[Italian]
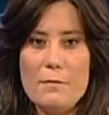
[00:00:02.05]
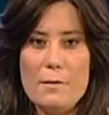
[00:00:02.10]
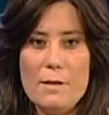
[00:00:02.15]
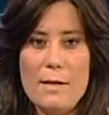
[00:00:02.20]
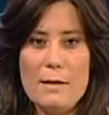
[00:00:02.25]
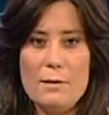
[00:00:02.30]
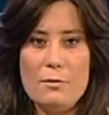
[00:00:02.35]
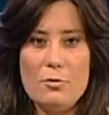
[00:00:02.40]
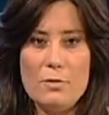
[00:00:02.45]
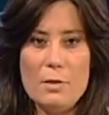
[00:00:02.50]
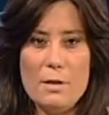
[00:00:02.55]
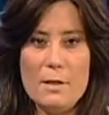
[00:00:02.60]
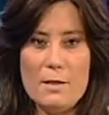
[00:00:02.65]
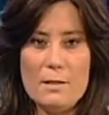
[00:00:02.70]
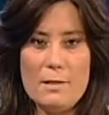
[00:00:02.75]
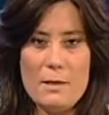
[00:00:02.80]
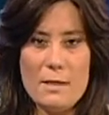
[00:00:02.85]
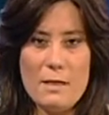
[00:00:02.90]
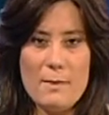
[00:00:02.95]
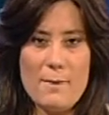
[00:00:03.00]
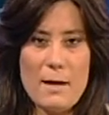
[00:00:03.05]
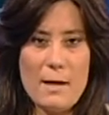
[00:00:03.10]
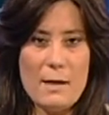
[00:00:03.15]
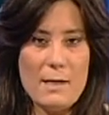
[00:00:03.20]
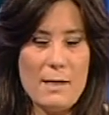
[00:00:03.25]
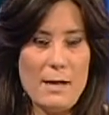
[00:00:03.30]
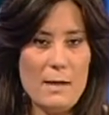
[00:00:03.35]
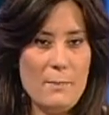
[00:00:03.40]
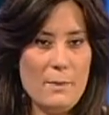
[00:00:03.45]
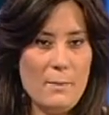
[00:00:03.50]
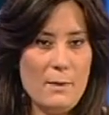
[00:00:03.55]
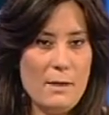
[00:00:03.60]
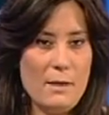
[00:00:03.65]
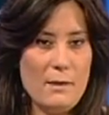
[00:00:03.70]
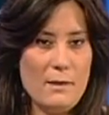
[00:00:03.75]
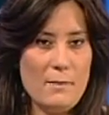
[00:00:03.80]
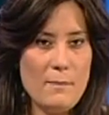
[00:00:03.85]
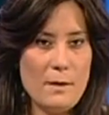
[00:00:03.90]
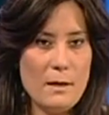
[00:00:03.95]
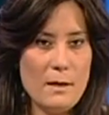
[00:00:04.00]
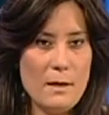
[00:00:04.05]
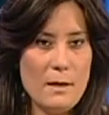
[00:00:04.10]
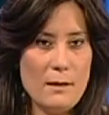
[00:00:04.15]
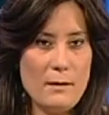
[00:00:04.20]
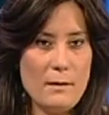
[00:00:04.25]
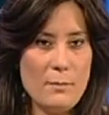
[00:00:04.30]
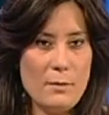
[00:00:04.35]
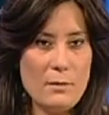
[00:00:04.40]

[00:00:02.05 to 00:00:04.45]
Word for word: filiale torinese della Banca Alpi Marittime i clienti